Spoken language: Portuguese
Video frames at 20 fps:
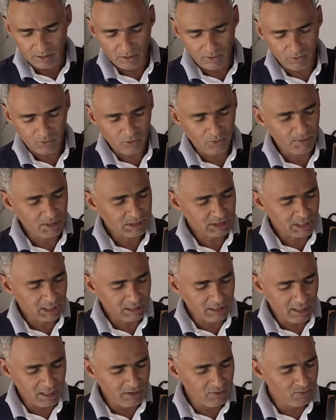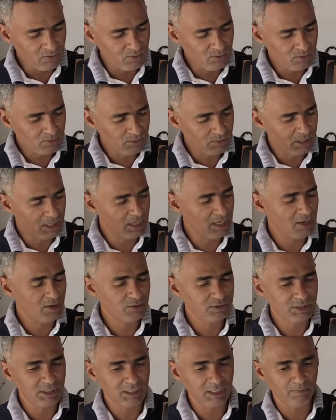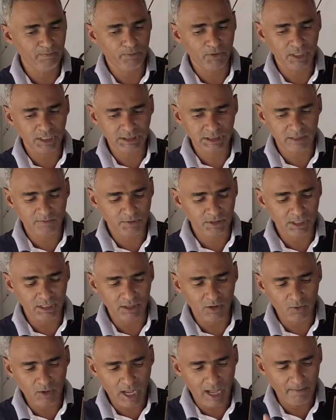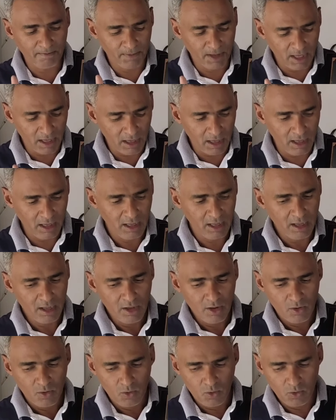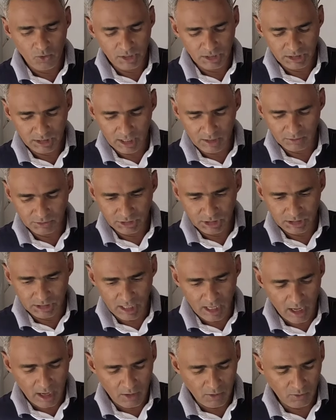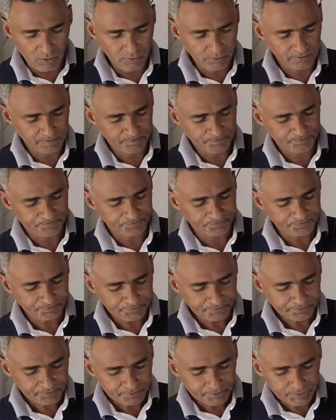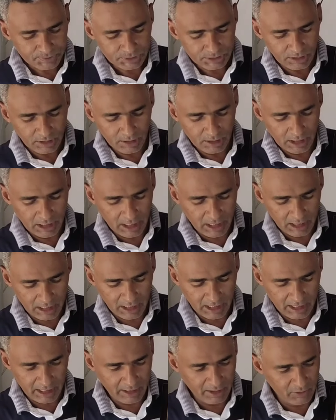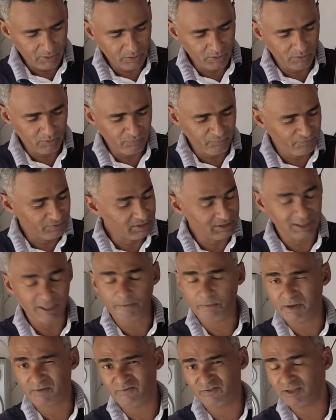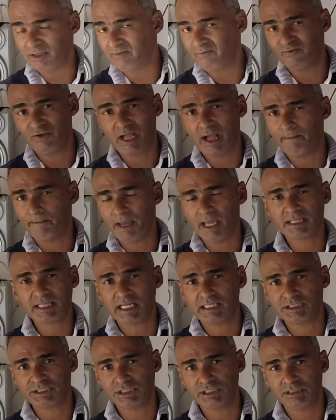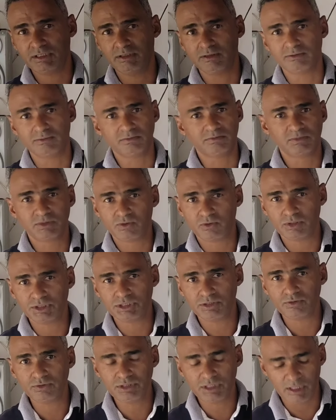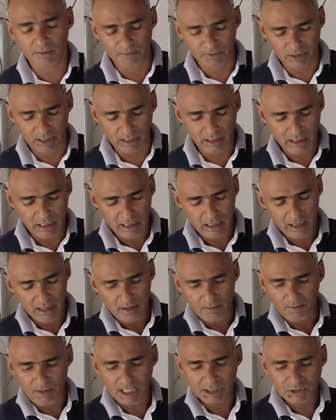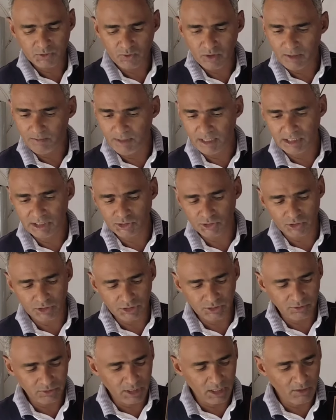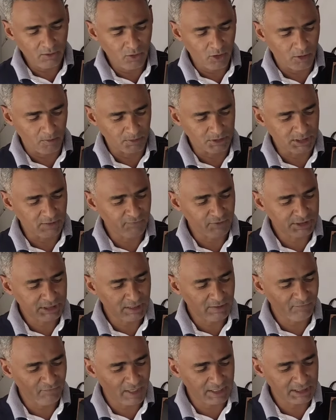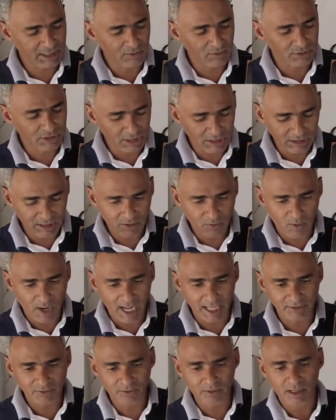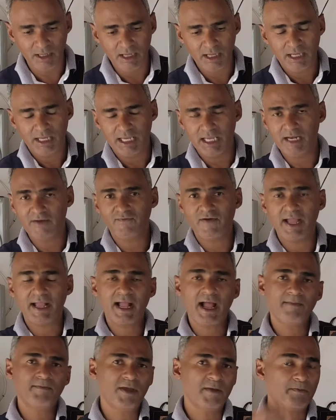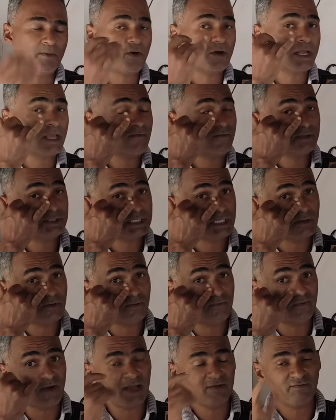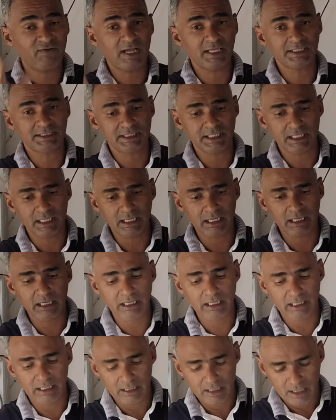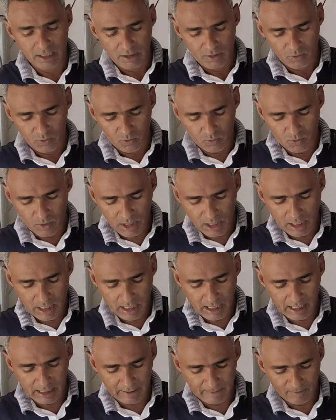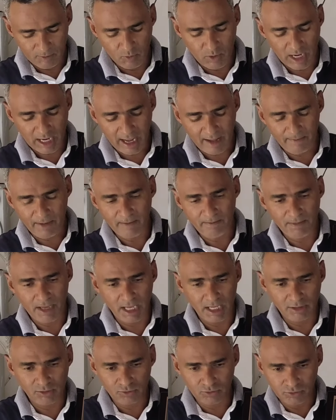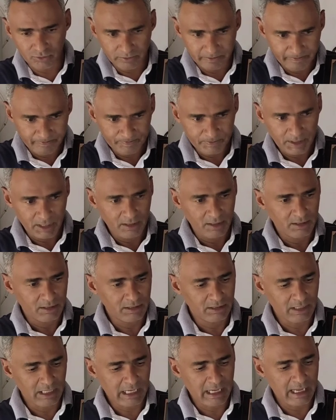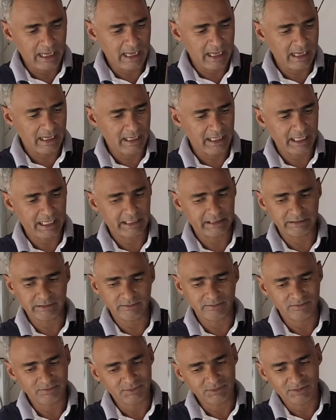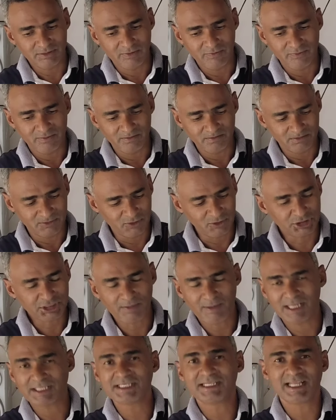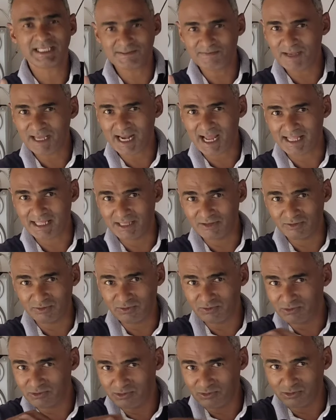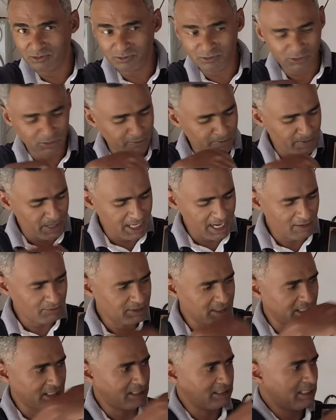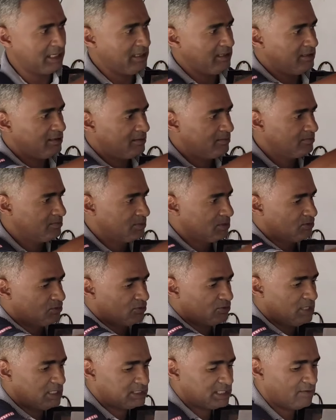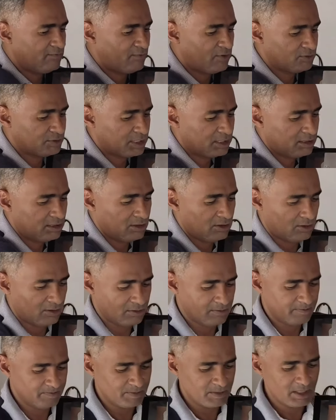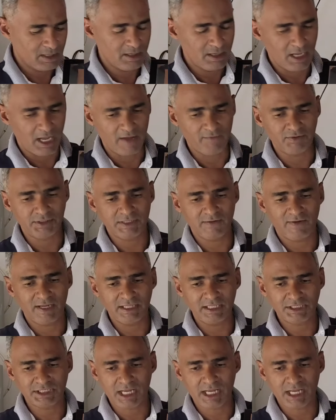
não cometer nenhum erro de, por exemplo, de não caber ou então de não é, tipo assim, ficar apertadinho, coisa do tipo, né? Mas com as medições não tem como. Se você fazer com 34, ele vai caber. Porém, você não vai fazer uma, um acabamento na... Vou chamar assim, nas beiradas, no, no, no, no beiral dele, né? toda essa volta aqui, ó. Aí você vai